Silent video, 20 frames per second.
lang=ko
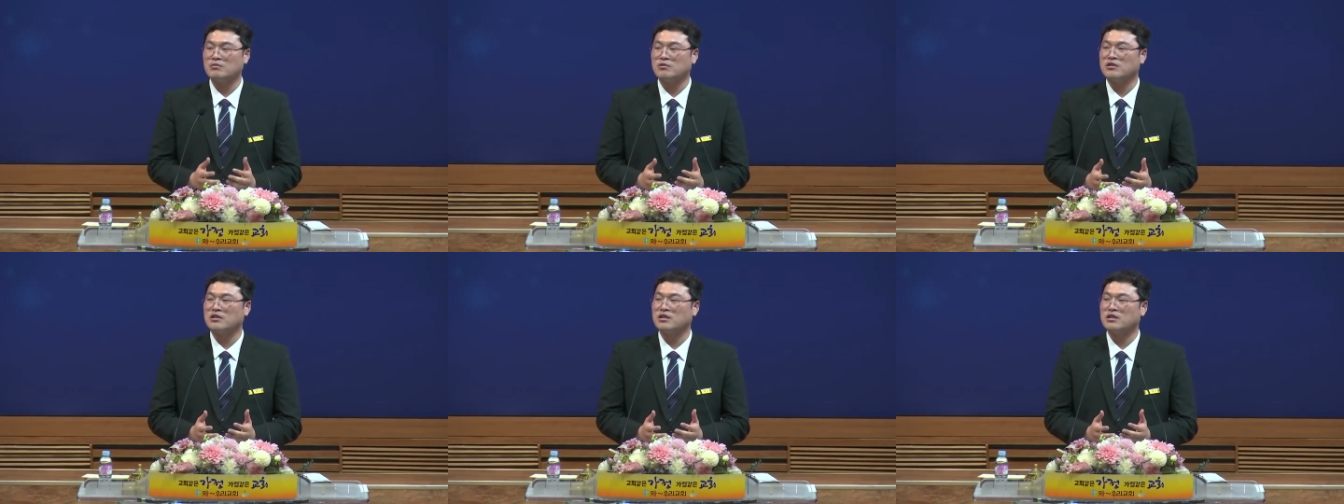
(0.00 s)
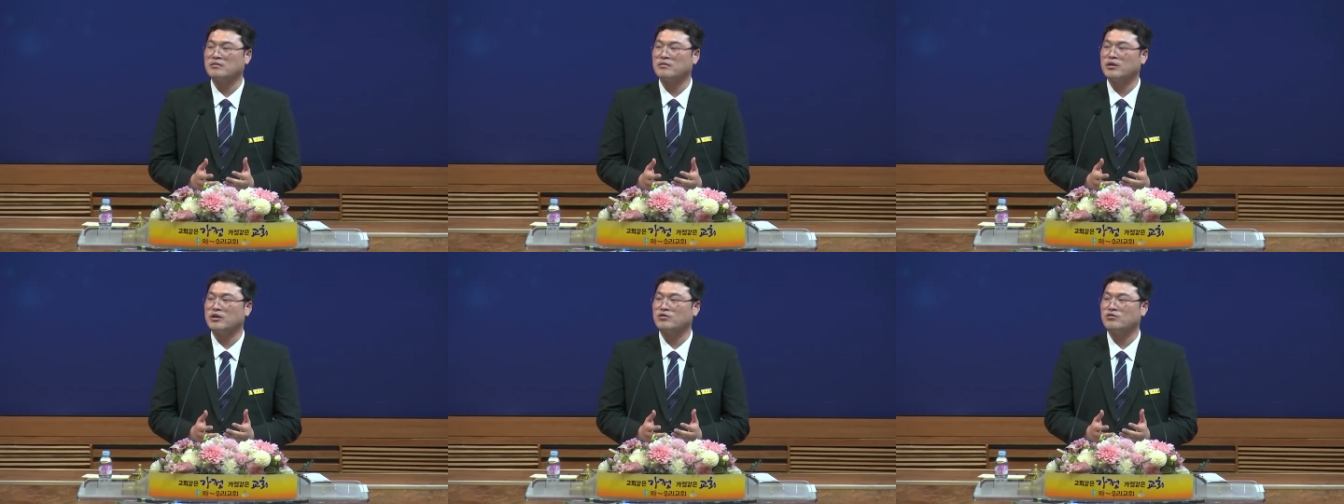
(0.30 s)

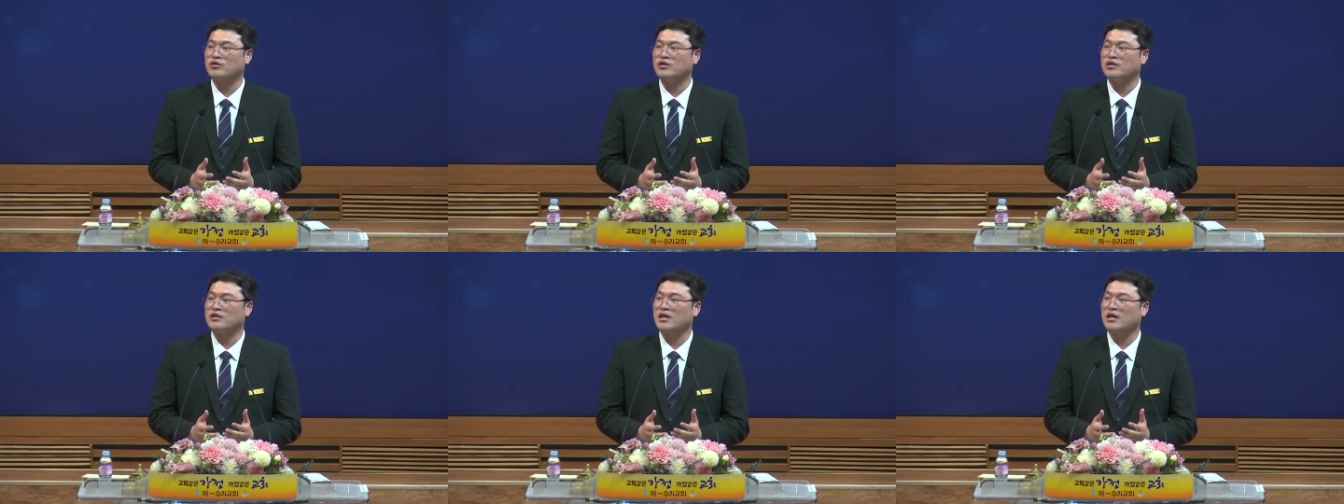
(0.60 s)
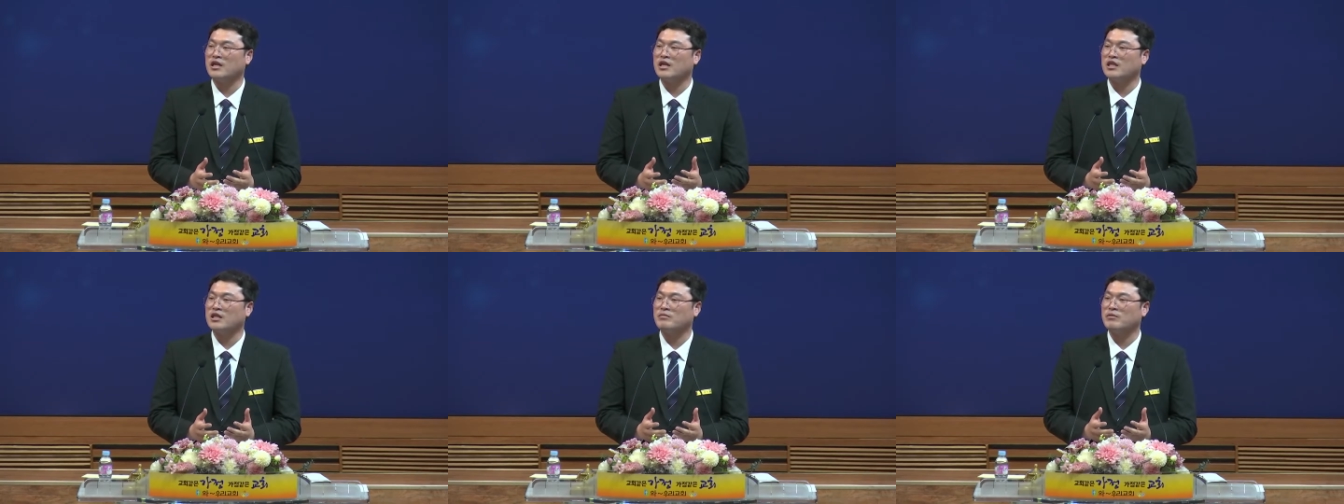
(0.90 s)
목사님에게 주신
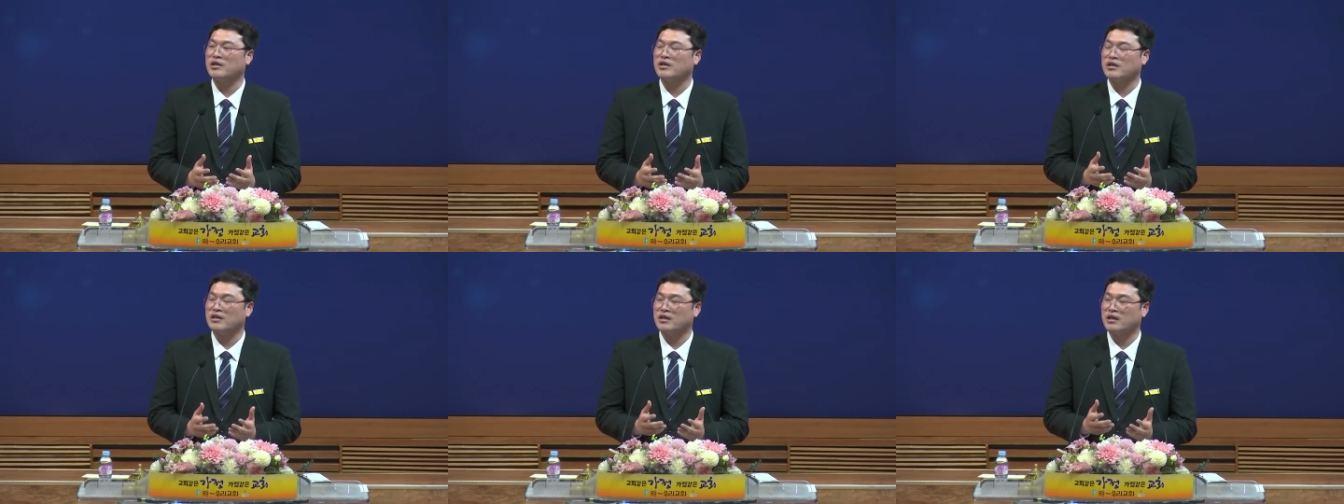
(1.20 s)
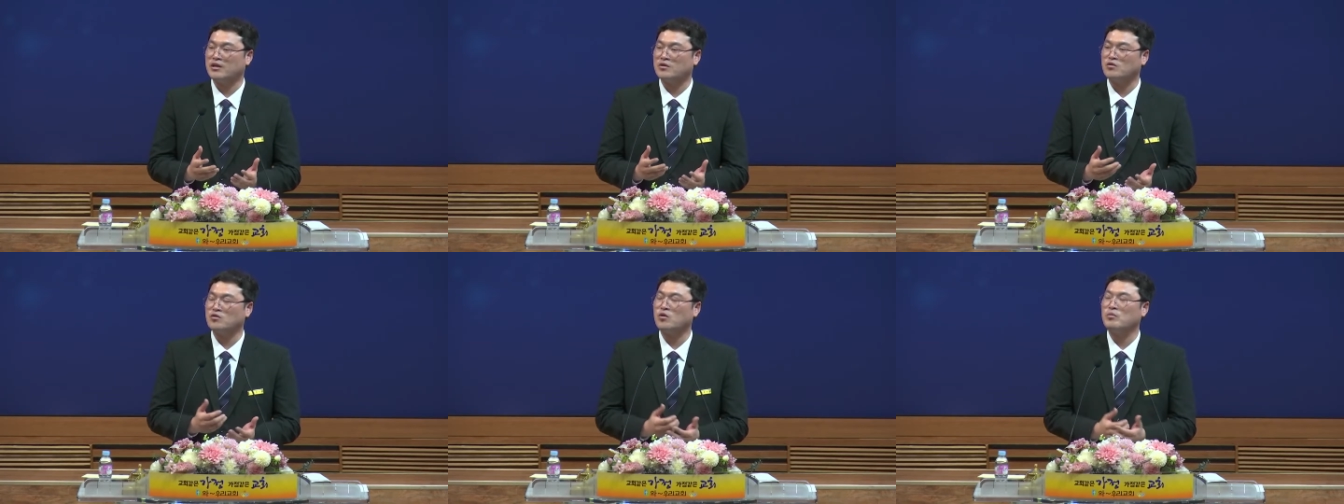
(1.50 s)
하나님의
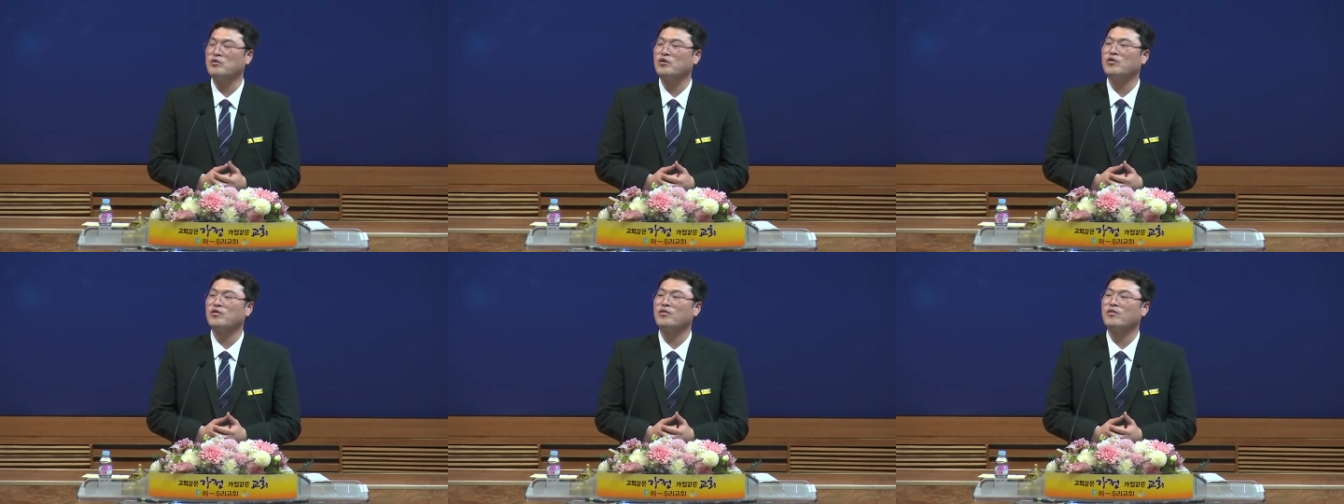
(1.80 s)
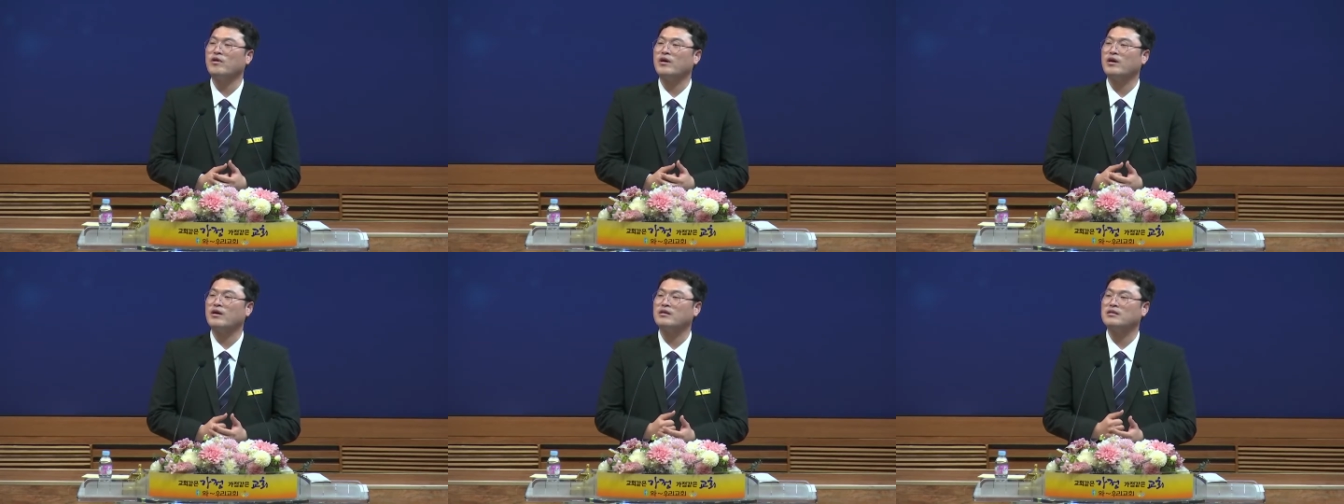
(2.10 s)
귀한
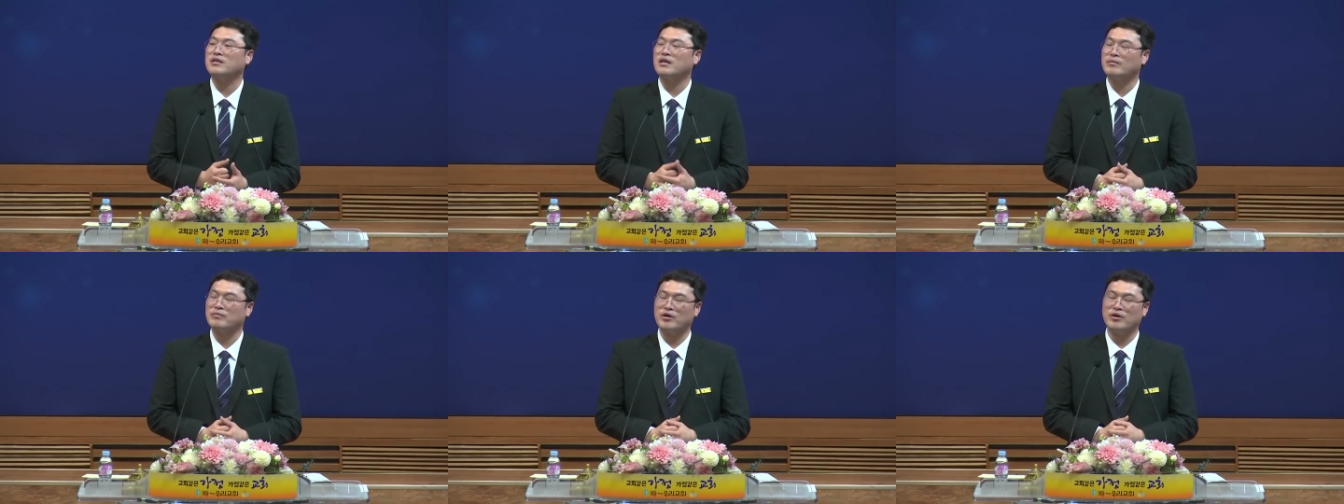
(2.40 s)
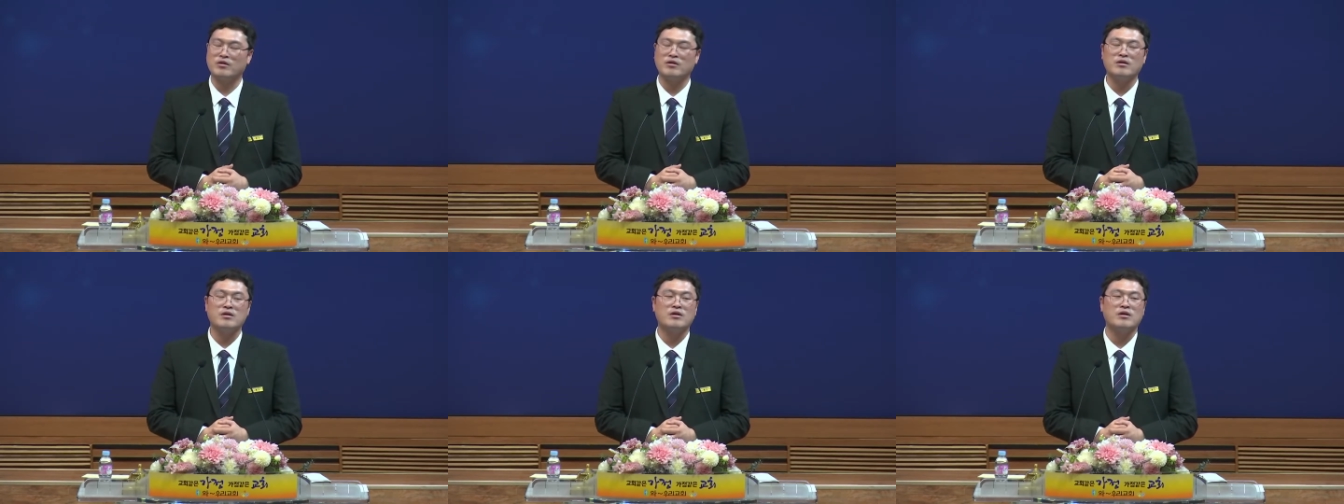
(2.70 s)
소명과 사명